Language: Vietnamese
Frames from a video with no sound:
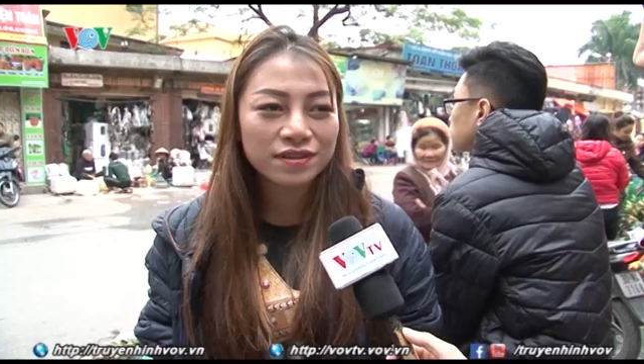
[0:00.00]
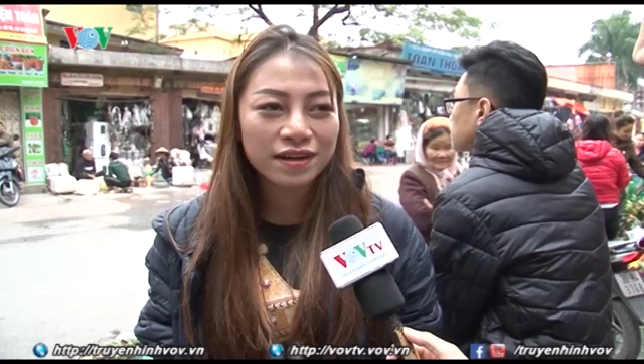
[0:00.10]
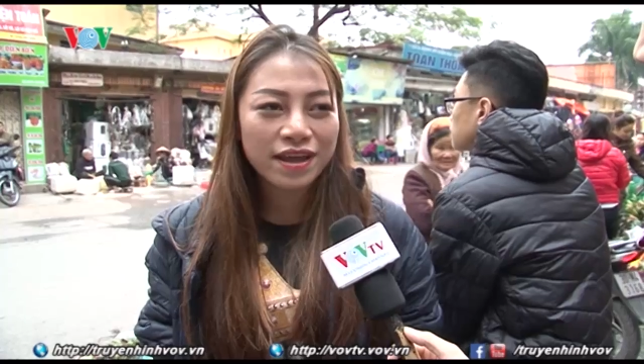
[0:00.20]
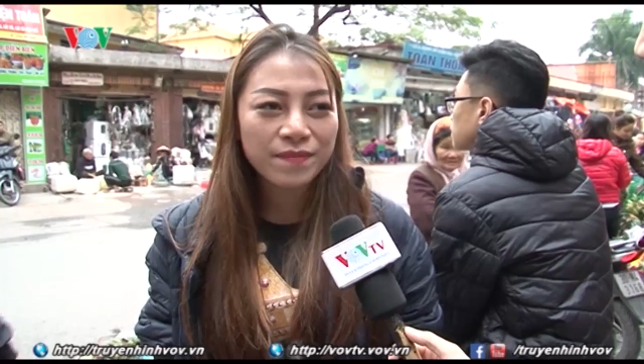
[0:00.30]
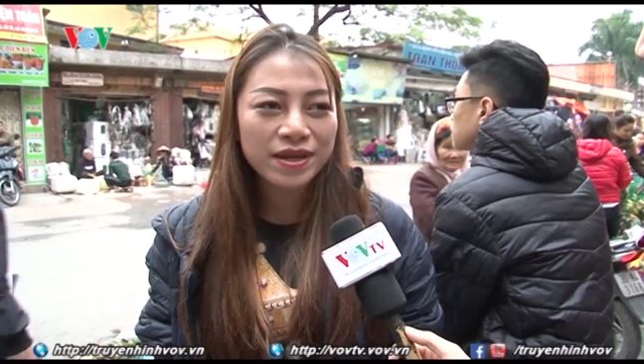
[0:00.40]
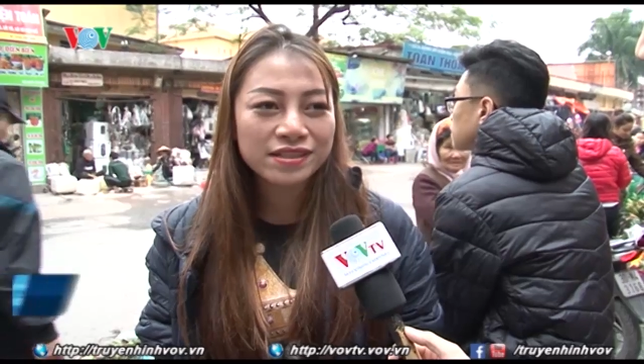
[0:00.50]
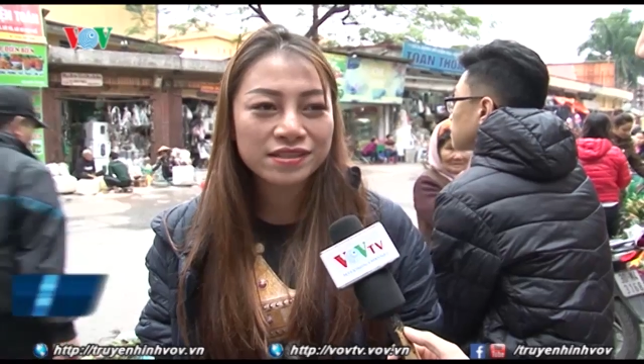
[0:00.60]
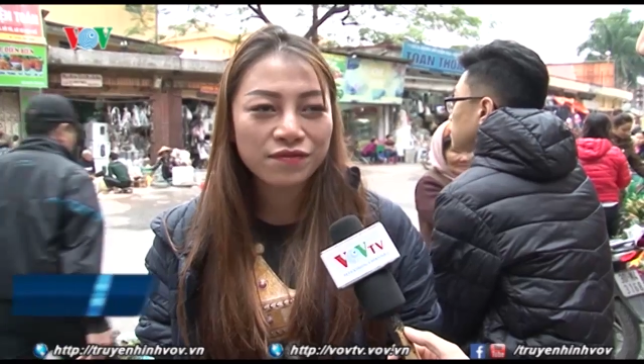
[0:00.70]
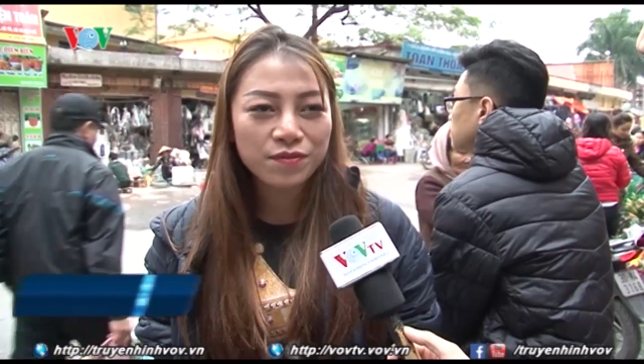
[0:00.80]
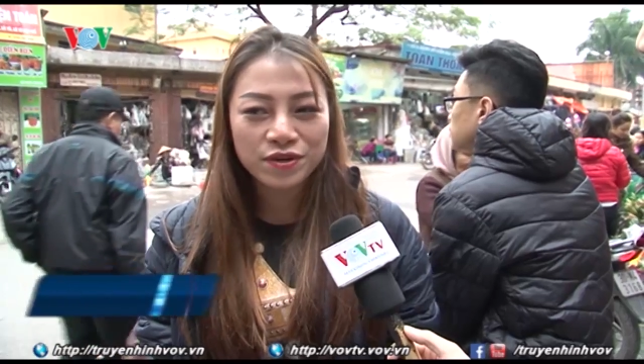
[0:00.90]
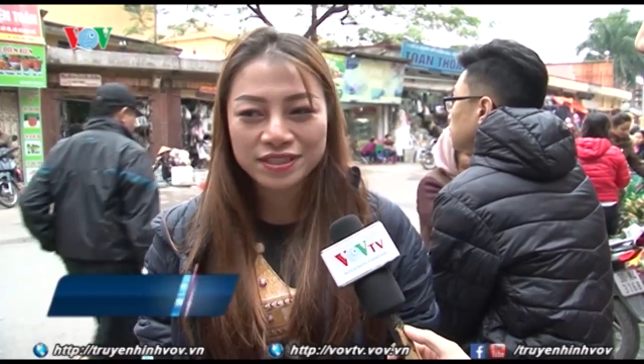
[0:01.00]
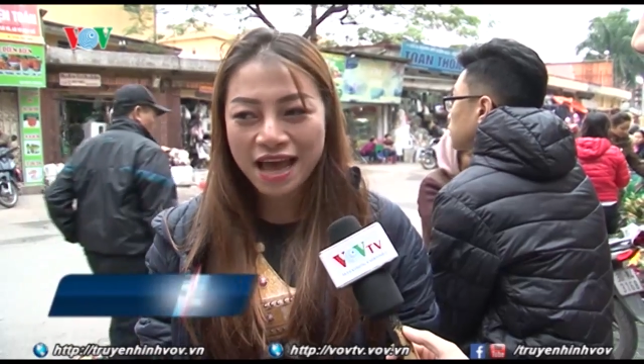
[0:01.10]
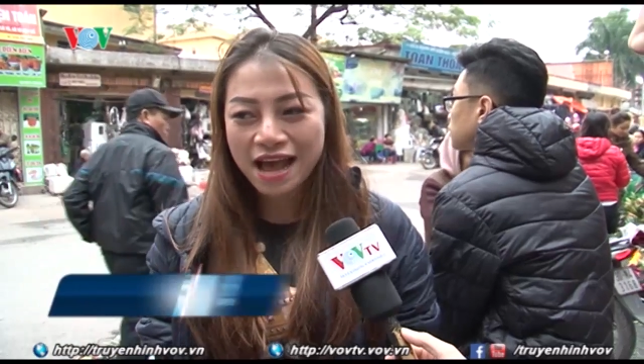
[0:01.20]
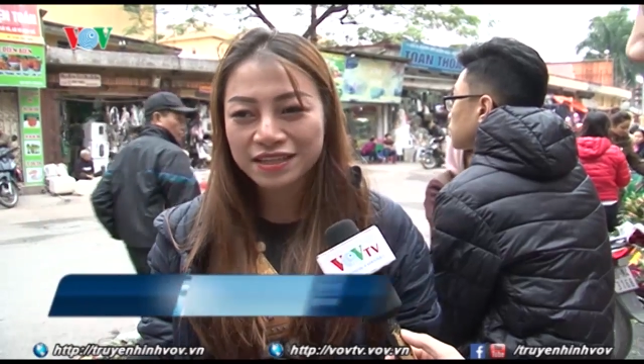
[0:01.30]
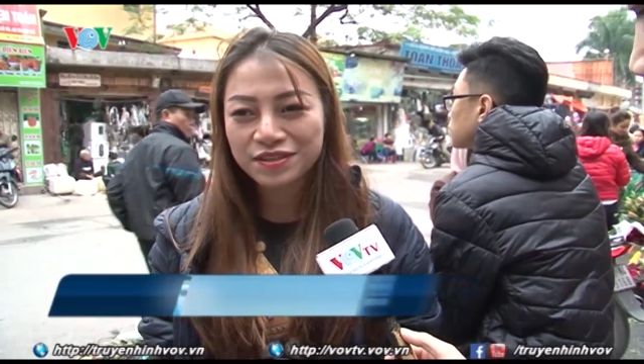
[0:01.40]
Thường thì em hay đi chợ vào buổi
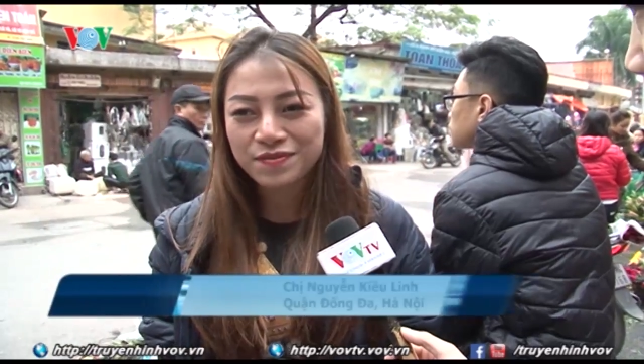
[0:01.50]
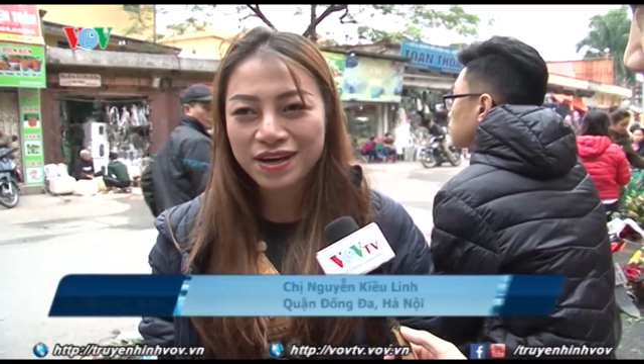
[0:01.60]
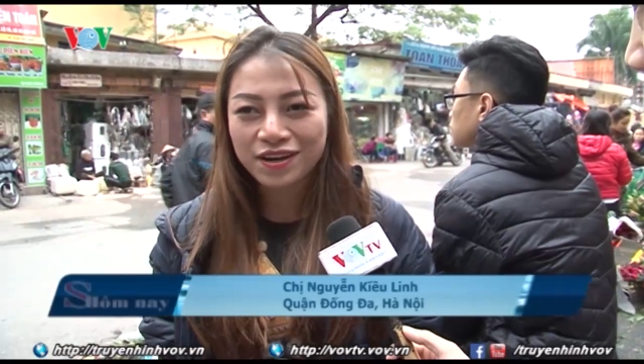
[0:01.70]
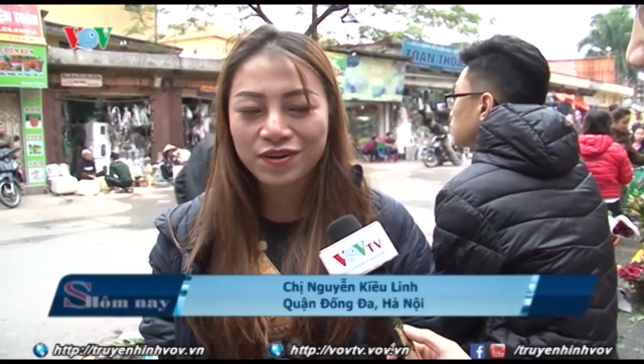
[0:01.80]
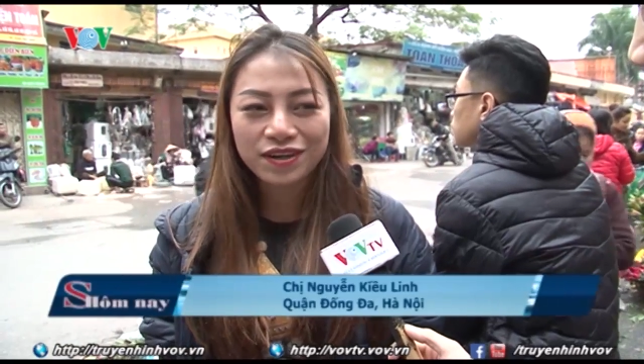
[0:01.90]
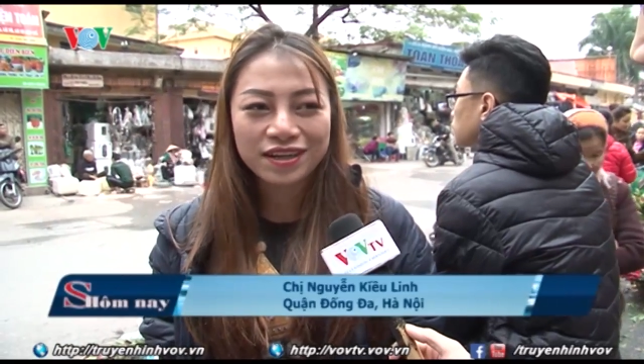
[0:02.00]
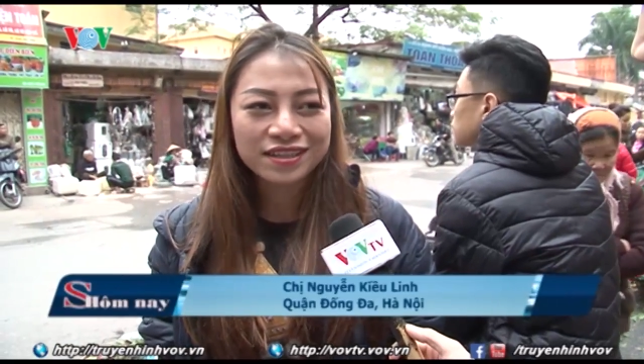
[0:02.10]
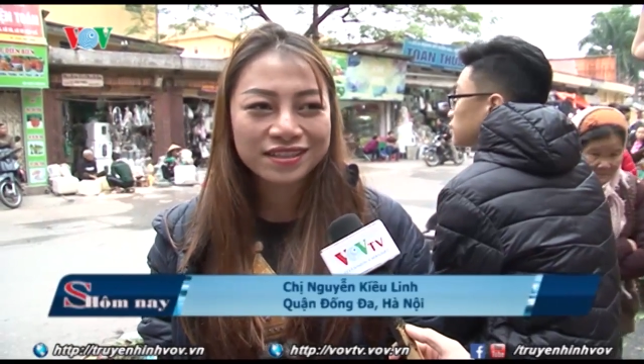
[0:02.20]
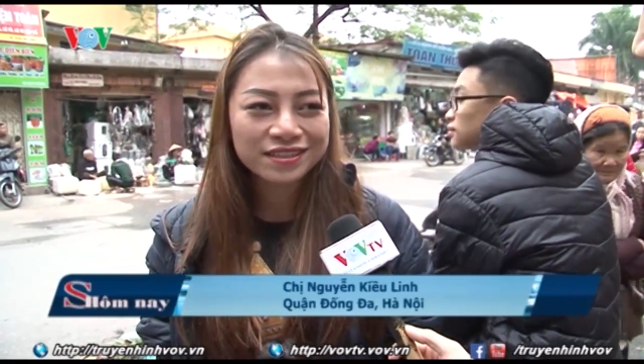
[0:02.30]
sáng, nhưng mà có